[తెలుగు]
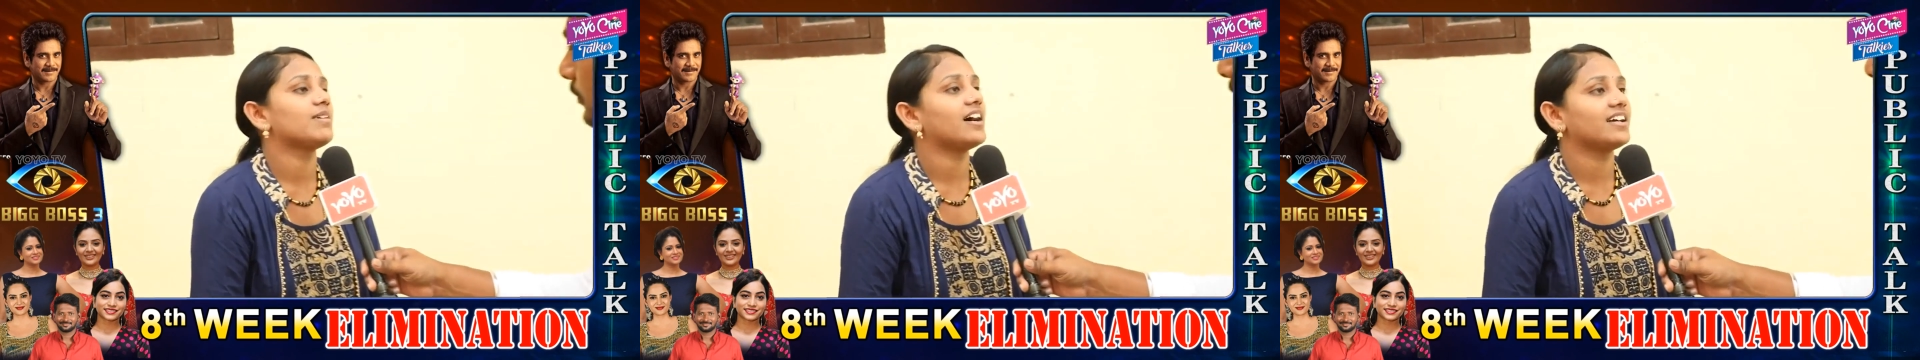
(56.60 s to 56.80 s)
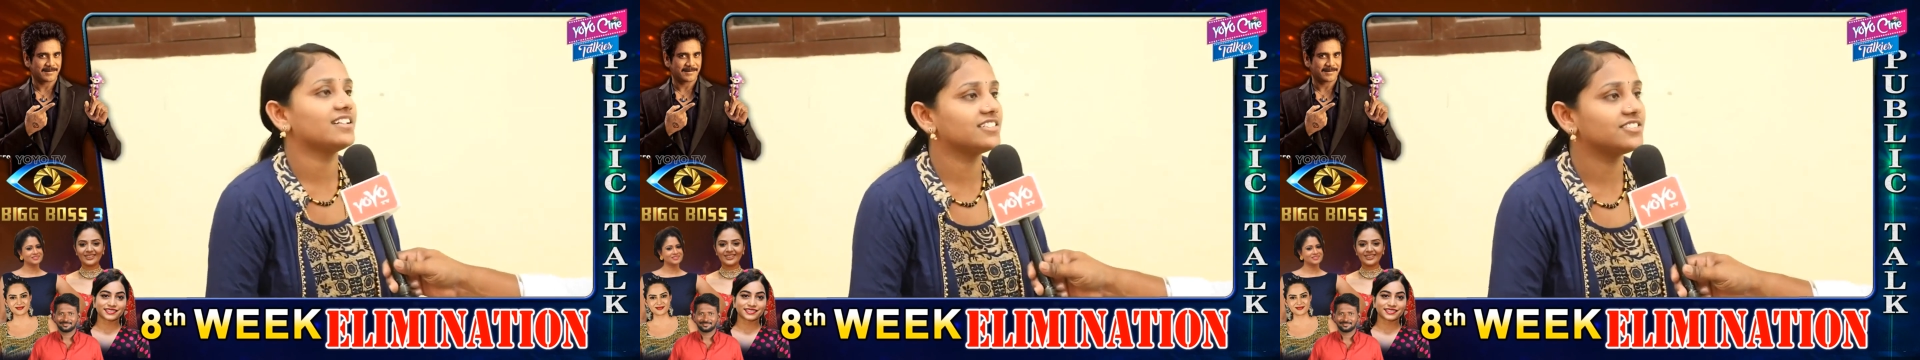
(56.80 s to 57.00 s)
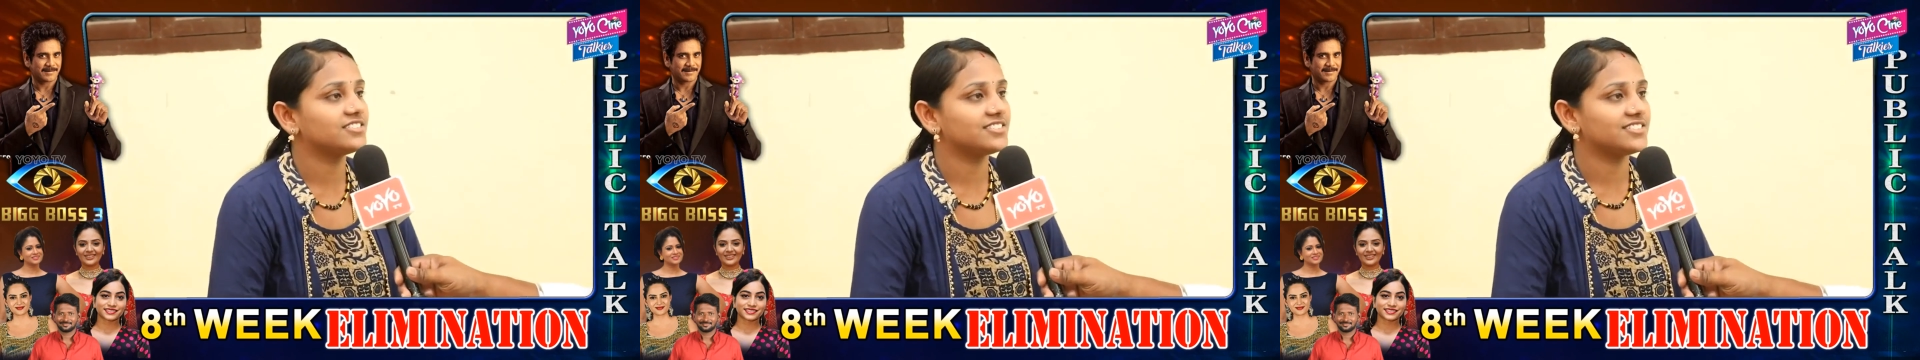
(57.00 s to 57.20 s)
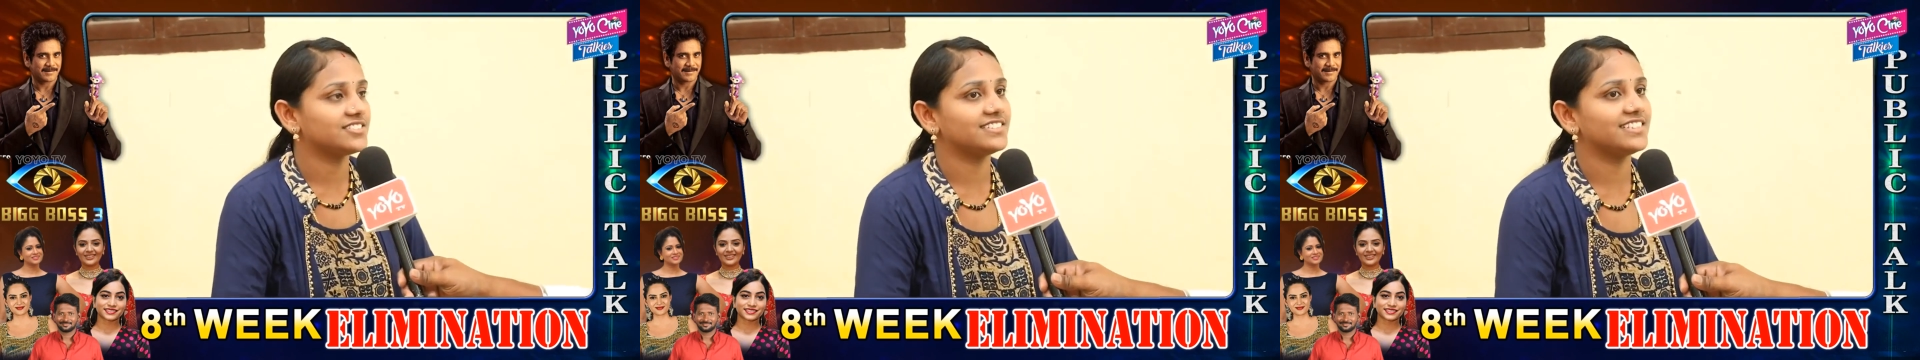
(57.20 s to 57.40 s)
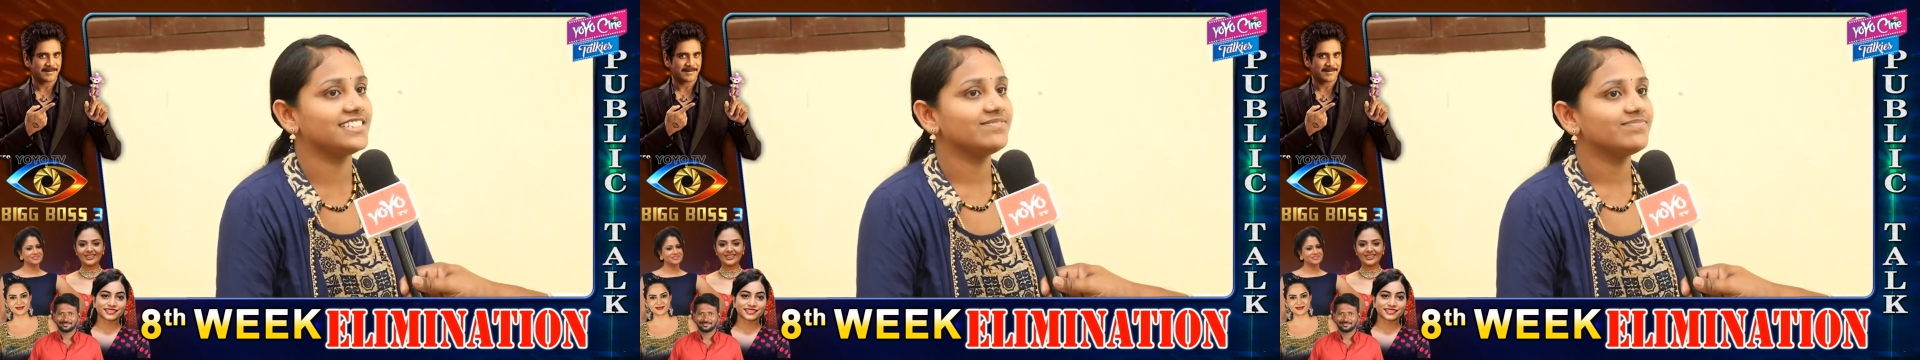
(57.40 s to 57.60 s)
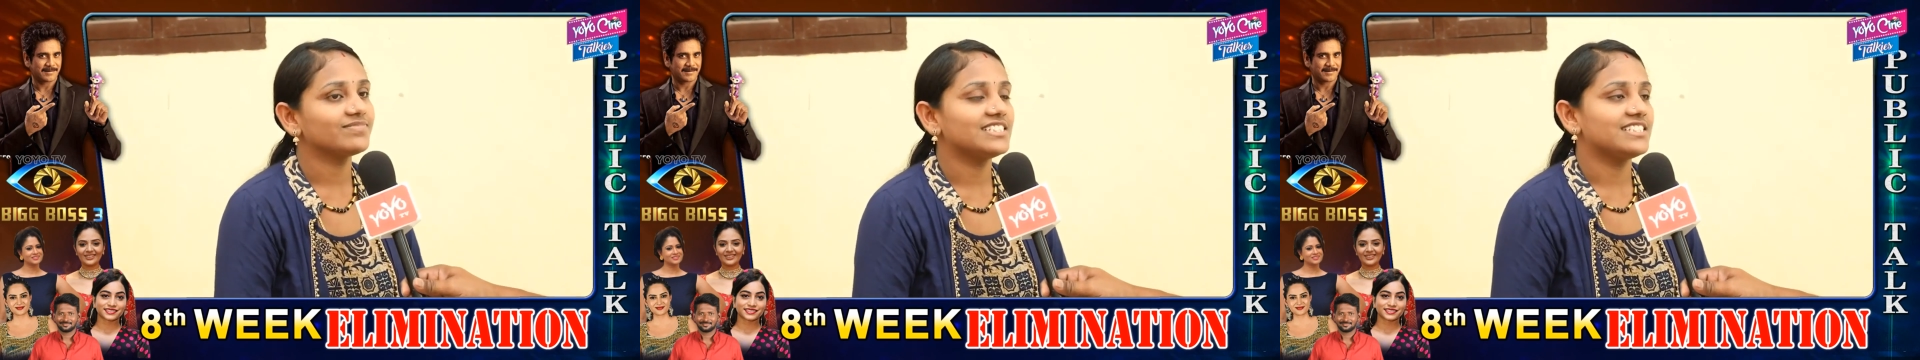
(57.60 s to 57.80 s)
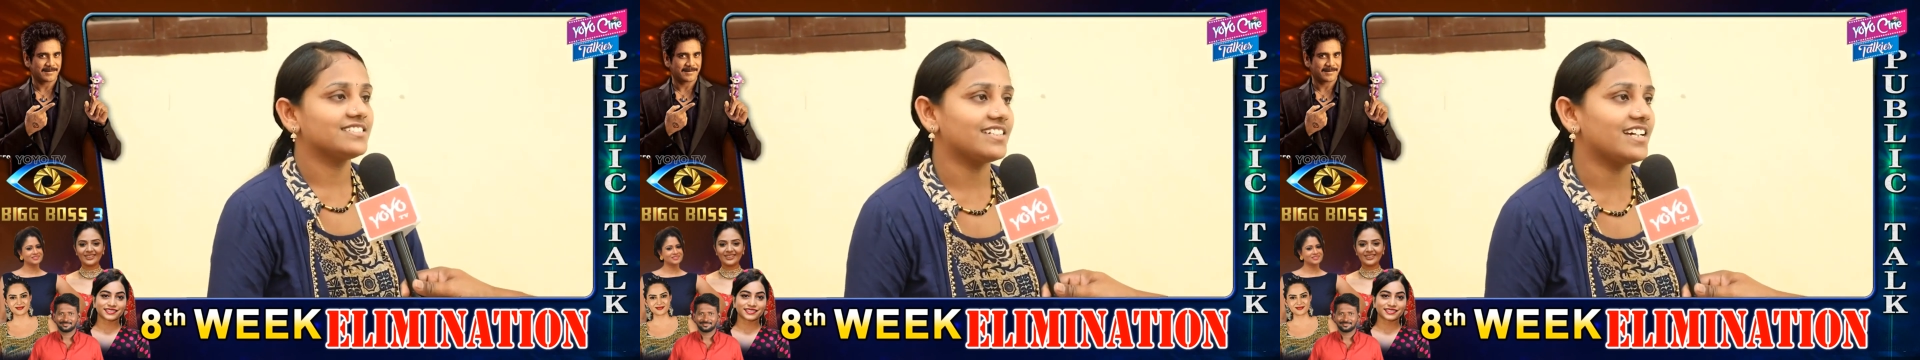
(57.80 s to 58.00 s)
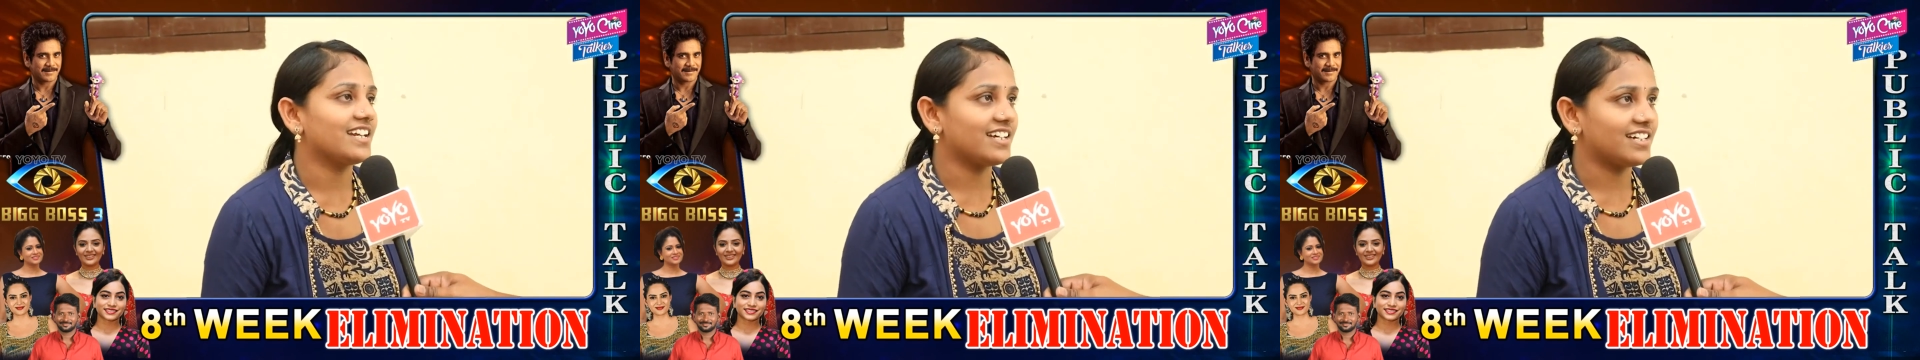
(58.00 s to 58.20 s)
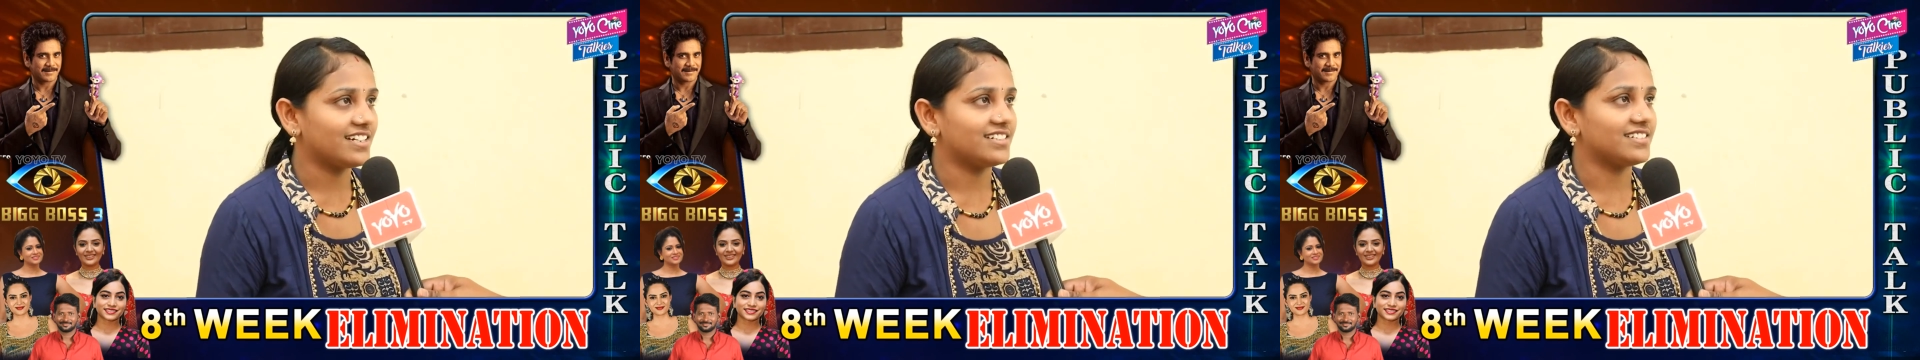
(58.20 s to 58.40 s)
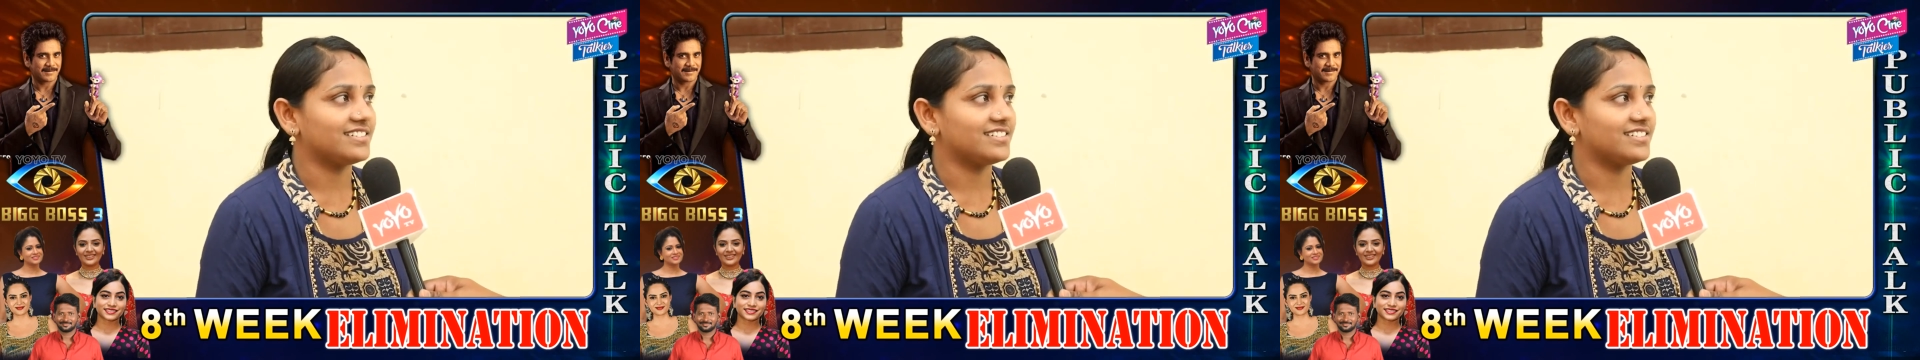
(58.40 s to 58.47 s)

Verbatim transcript: బాగా నడుస్తుంది చాలా